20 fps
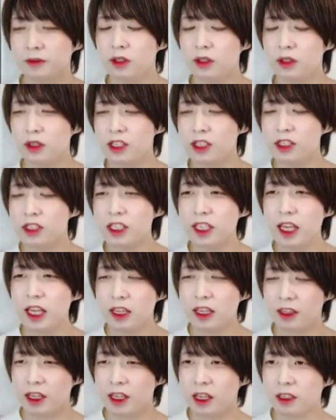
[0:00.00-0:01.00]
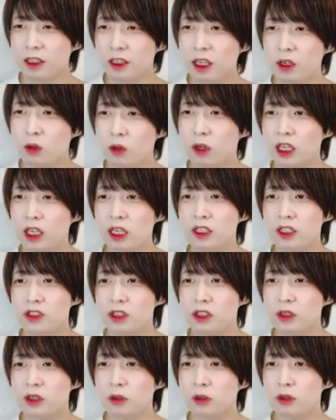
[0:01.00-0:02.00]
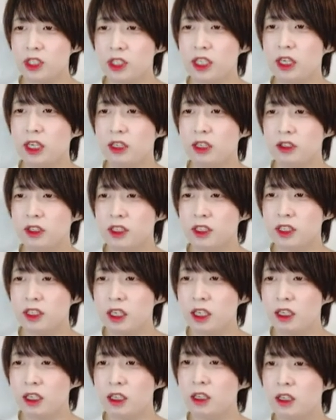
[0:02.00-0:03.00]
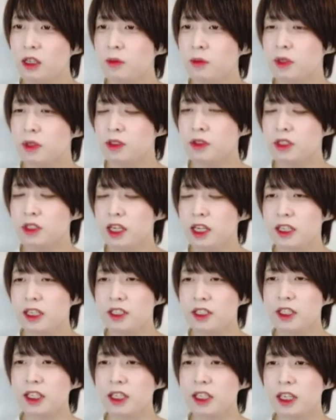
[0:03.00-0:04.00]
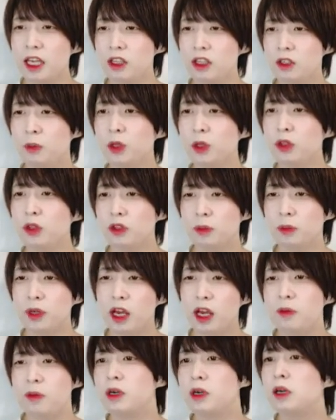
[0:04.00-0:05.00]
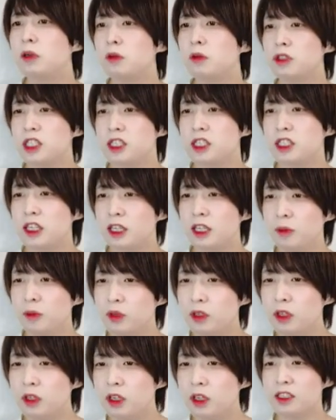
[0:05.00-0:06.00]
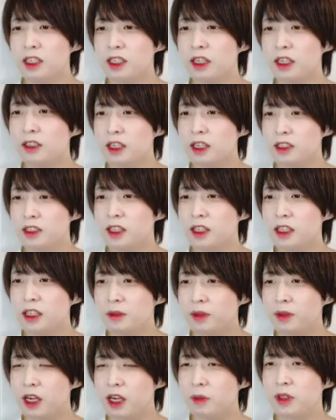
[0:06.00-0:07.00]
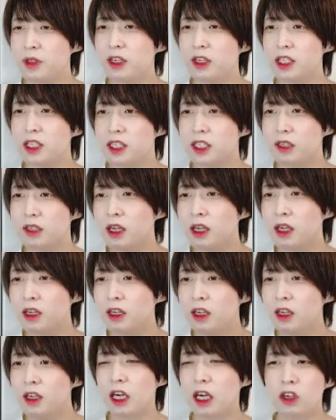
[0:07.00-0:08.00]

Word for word: えっと、SDK って結構開発中に更新があるんですが、まあ、その際 SDK の元のプレハブが更新されても、派生クラスであるプレハブに関しては、